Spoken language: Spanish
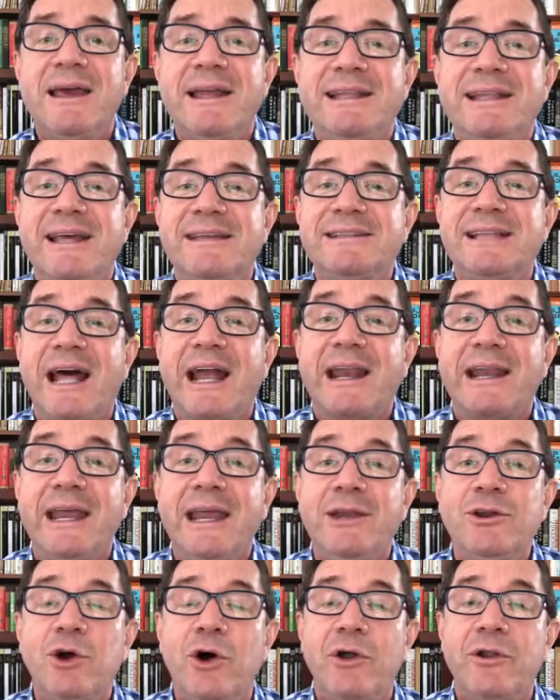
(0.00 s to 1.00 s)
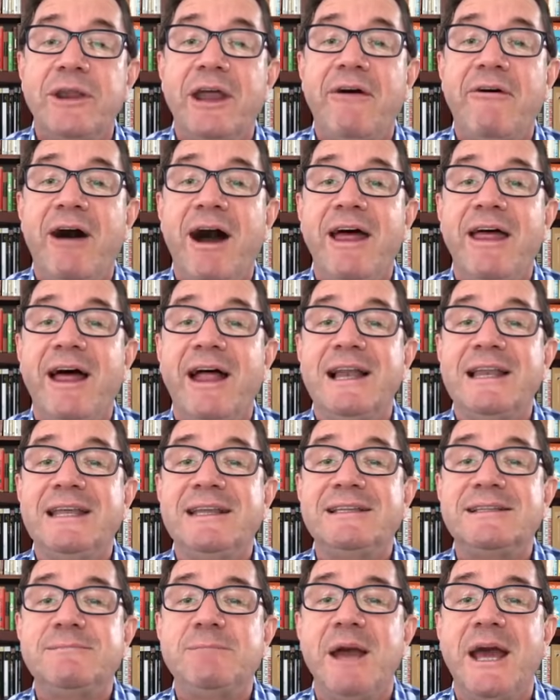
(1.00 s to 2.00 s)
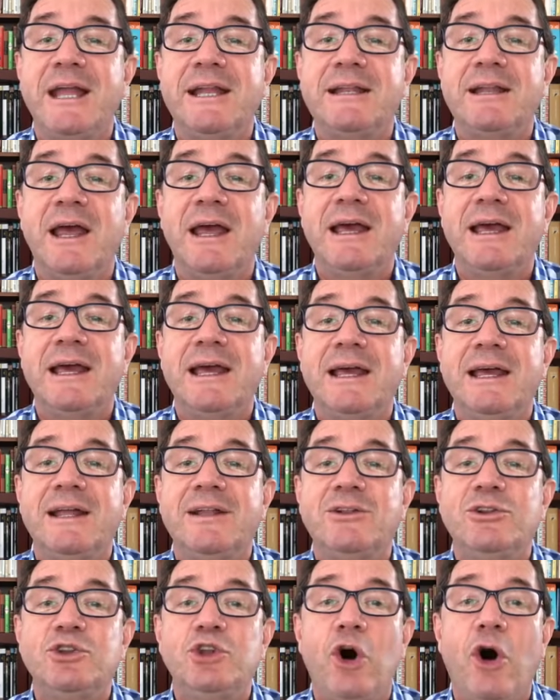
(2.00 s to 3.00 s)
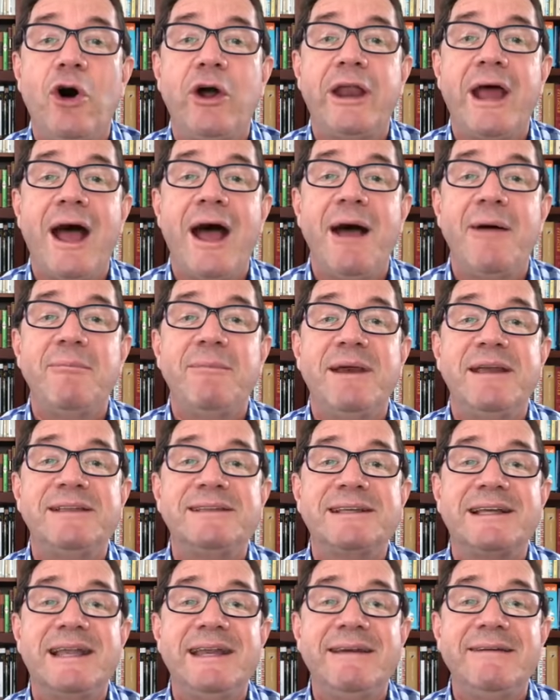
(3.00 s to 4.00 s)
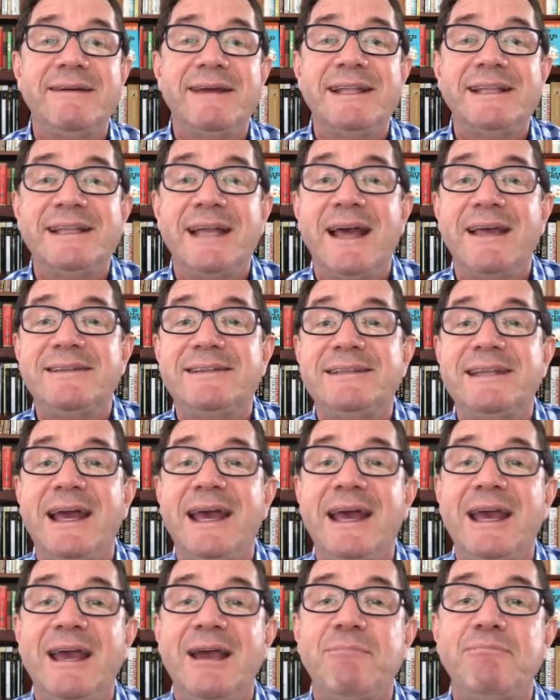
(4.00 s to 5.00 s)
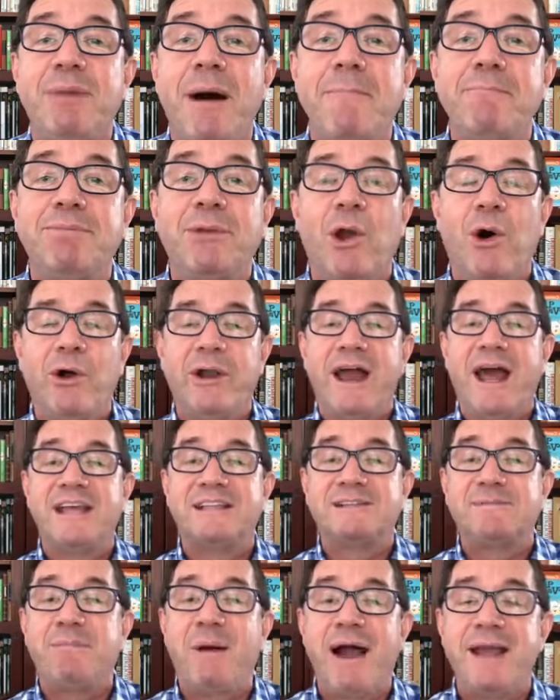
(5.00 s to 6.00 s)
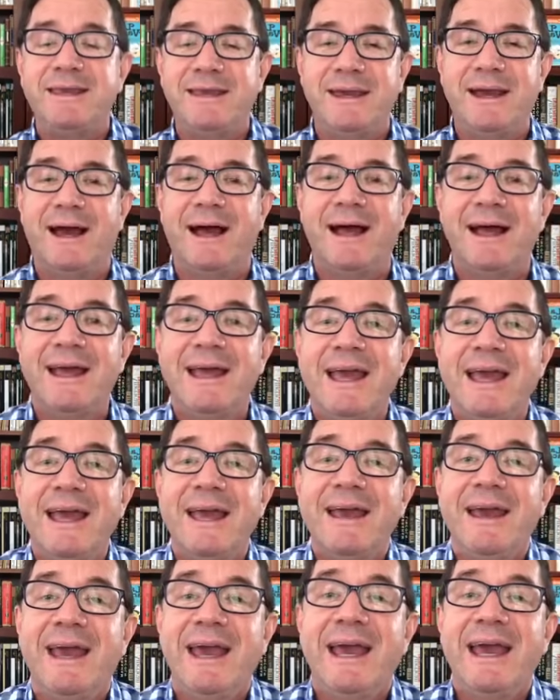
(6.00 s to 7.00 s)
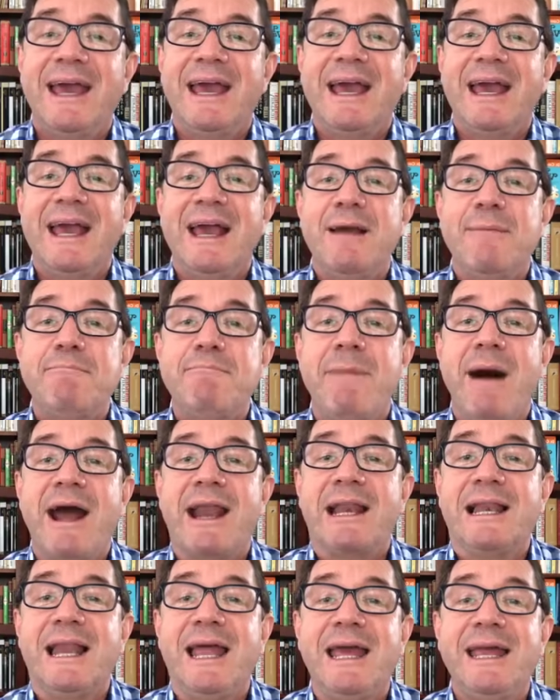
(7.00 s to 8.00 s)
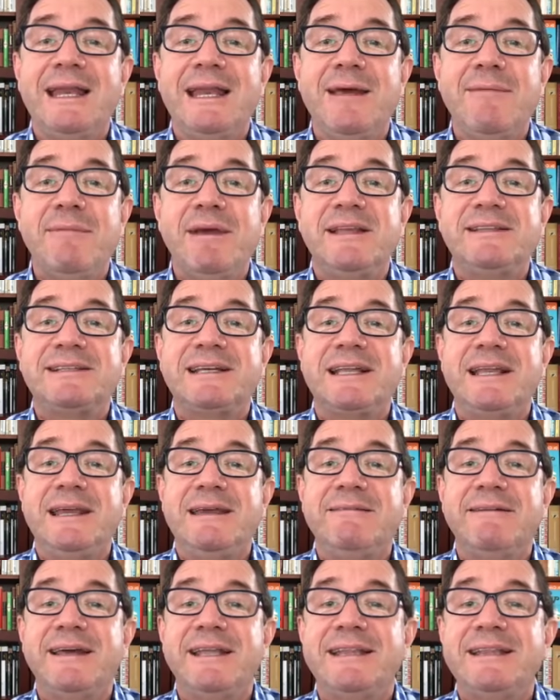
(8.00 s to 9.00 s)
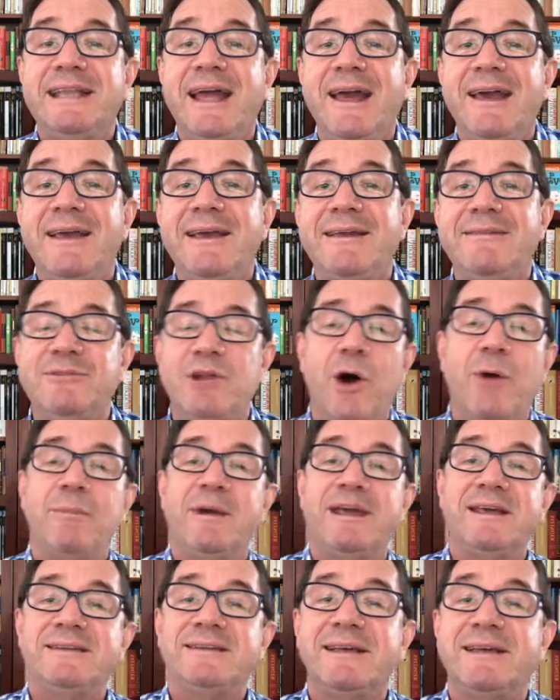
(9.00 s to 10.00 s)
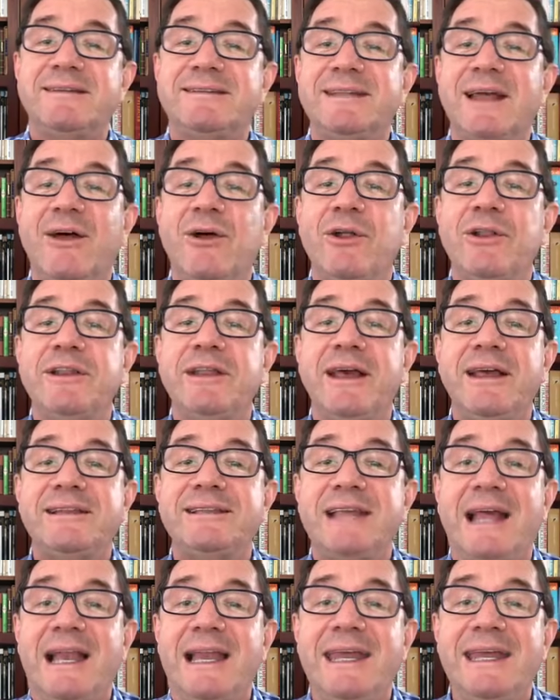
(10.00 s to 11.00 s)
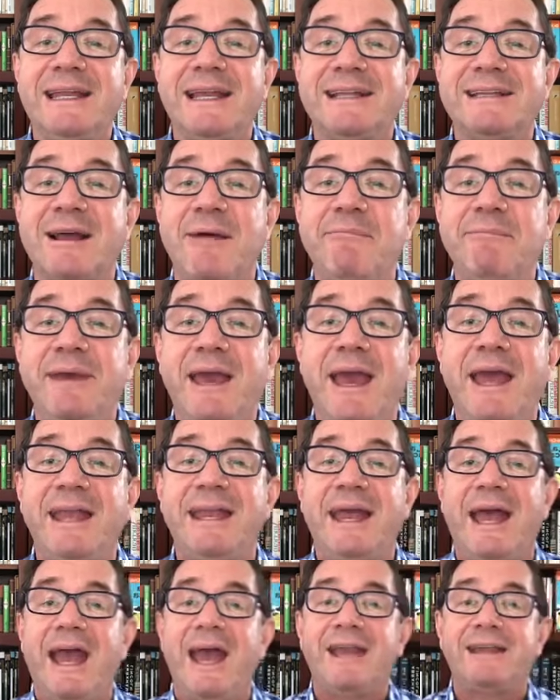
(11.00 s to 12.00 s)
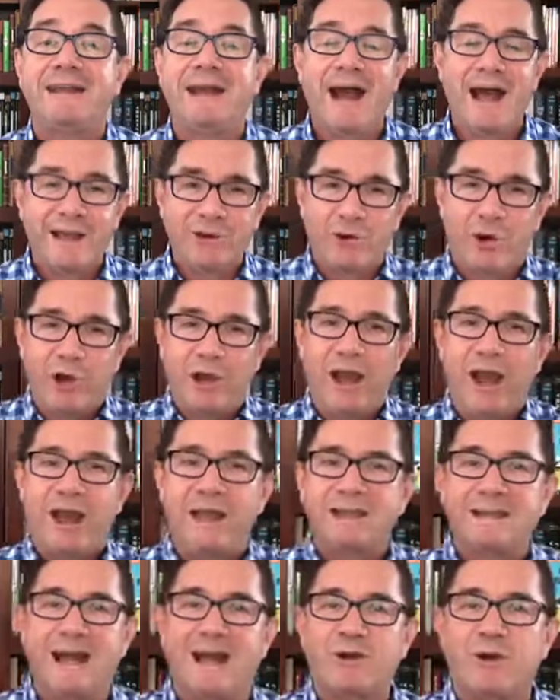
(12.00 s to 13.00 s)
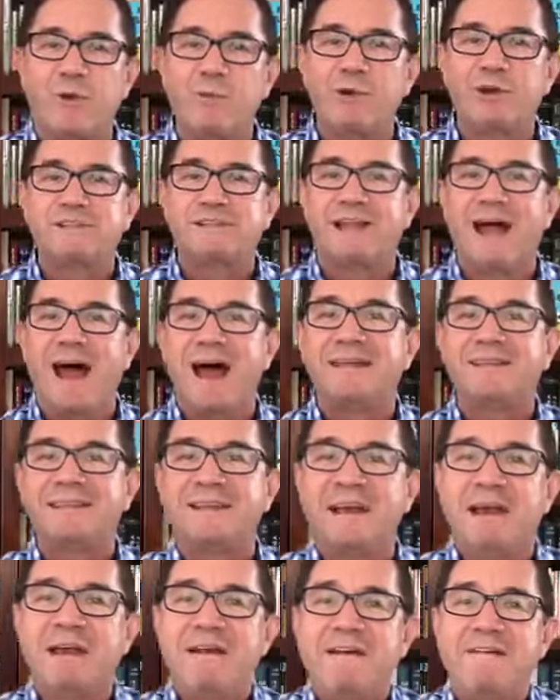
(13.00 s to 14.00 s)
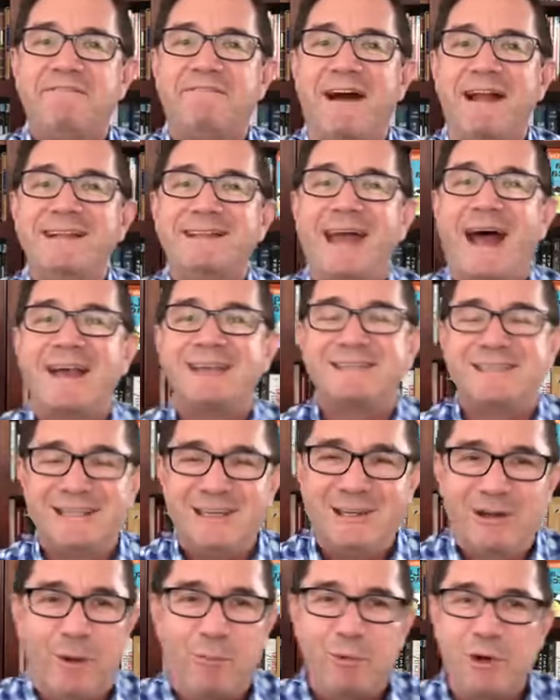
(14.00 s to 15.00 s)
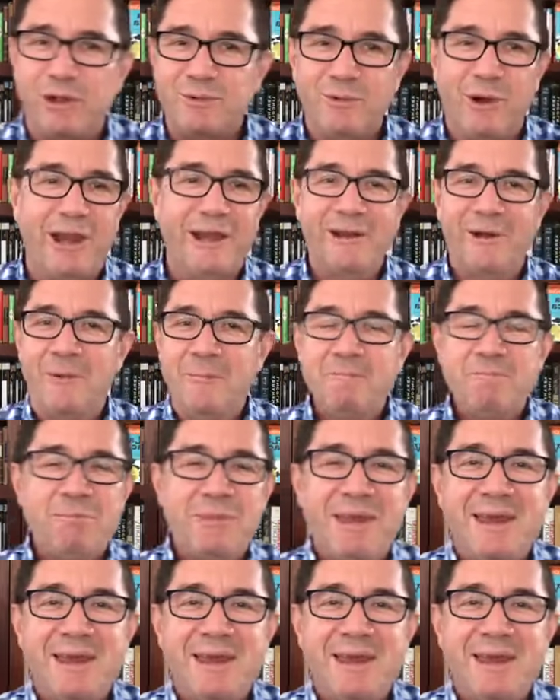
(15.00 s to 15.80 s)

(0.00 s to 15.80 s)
desde Reno, Nevada, Lisbeth. Eh, Dora me escribe desde Pamplona, España. Eh, Marlene me escribe de, no, me dice desde dónde. Celina también. Edgar, hola Edgar, ¿cómo estás? Fantástico, pues bueno